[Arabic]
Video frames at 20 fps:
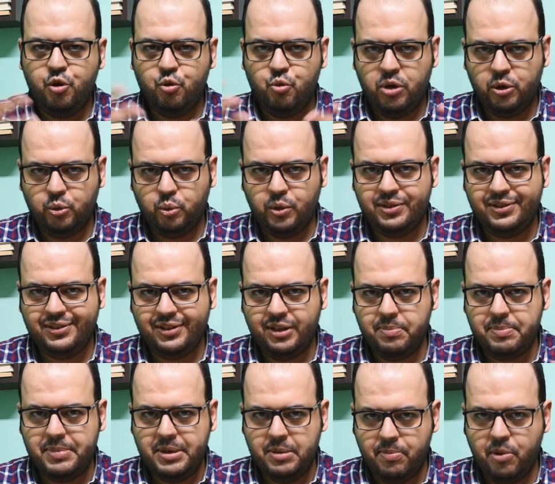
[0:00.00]
وهتوصل
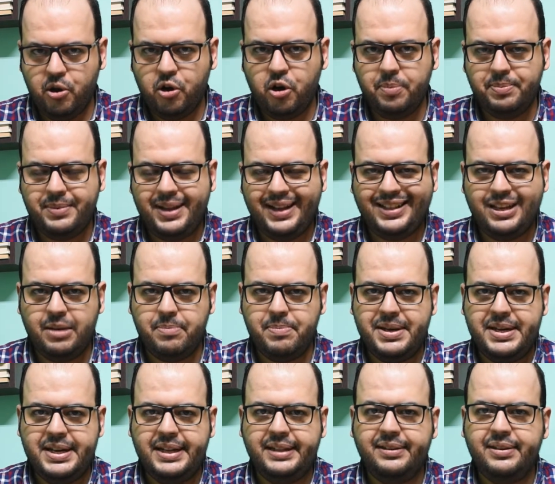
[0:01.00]
بالباقه بتاعتك
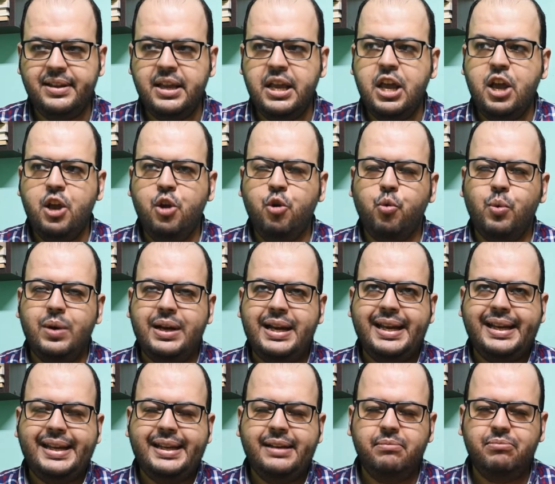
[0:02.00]
بالنت
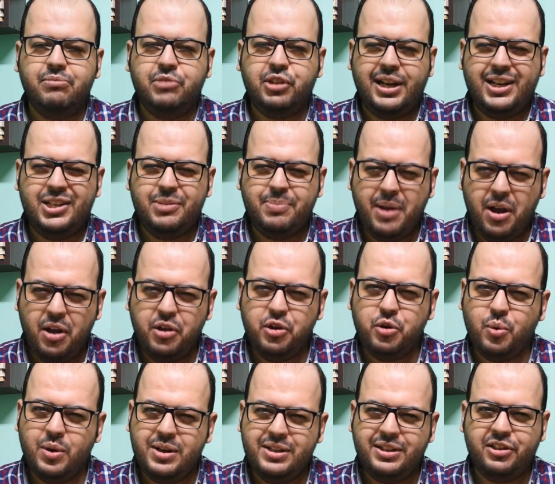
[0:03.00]
ولكن مش عايز بقى هاي
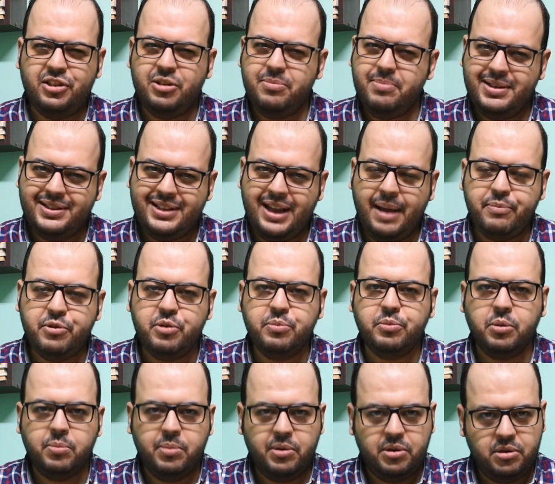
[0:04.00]
كواليتي عشان ما يسحبش
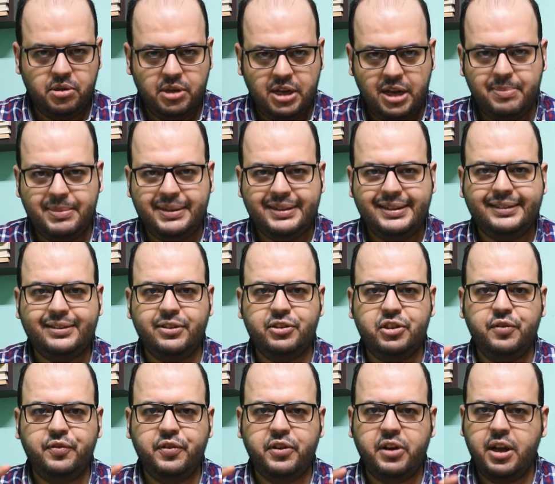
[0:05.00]
من الباقه اعمل داتا
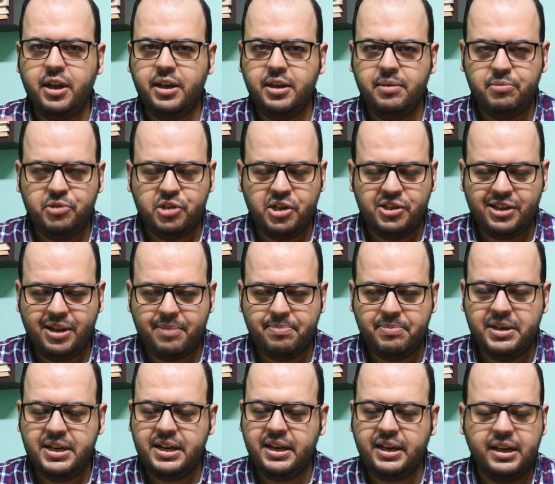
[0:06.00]
سيفر هاي مش هيسحب
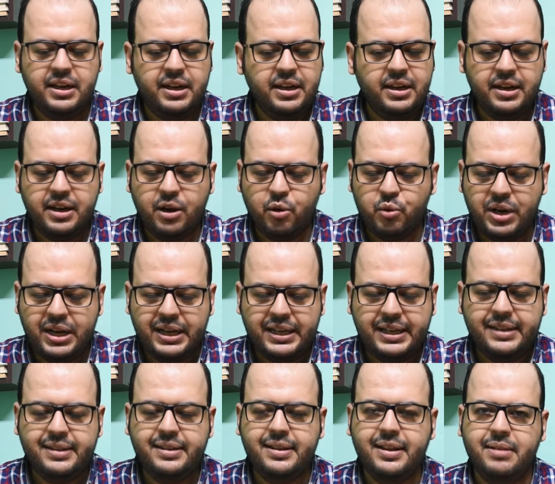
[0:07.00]
منك الا قليل
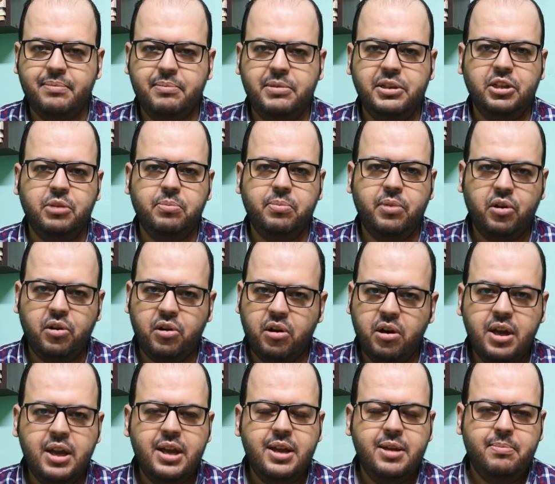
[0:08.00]
جدا من
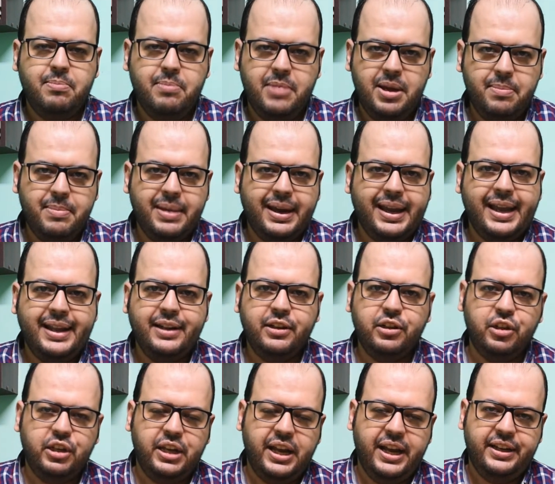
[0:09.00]
الباقه مهما
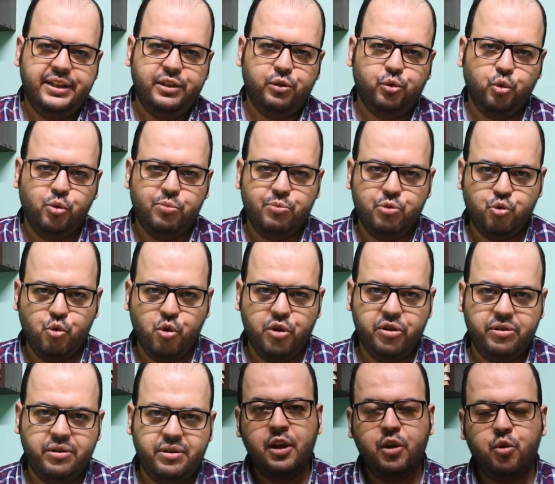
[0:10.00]
كان يعني طول
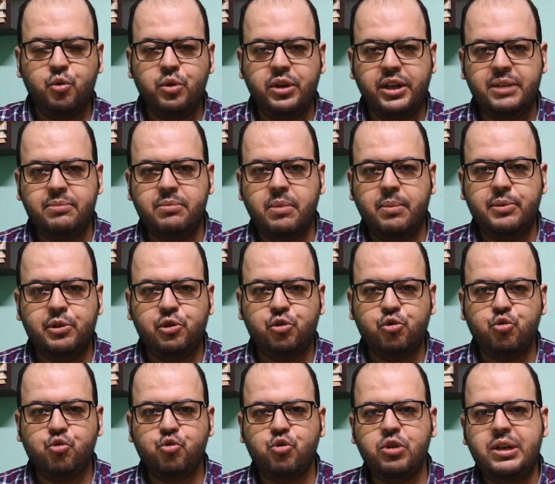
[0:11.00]
مشوارك كل خدمه من
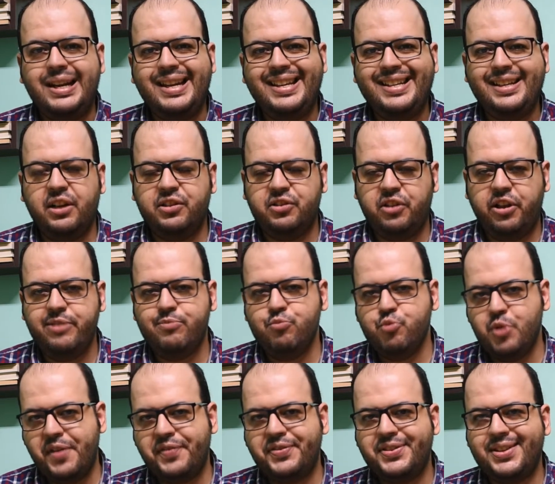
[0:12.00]
دول هي اسعار
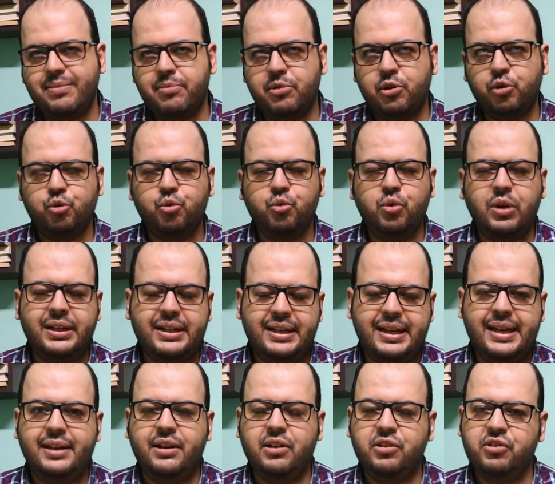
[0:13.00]
منافسه برضه
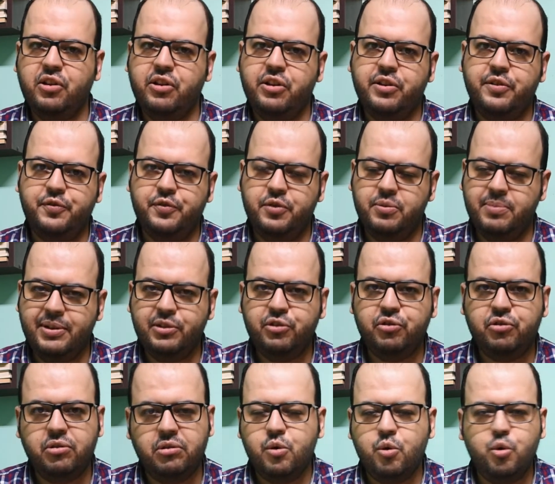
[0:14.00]
هتلاقي الاسعار في
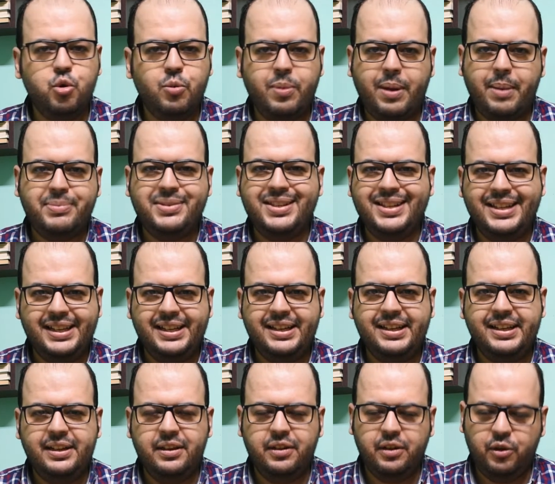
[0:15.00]
مصر كله ب 50
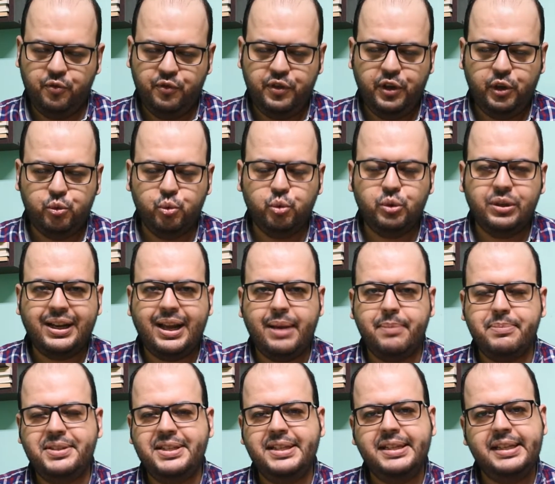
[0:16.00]
جنيه او في حدود ال
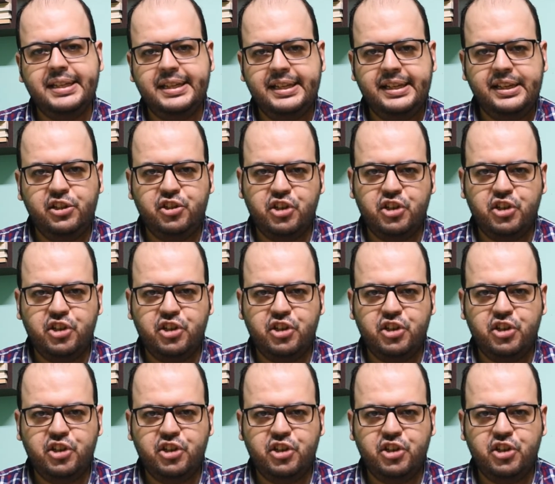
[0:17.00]
50 جنيه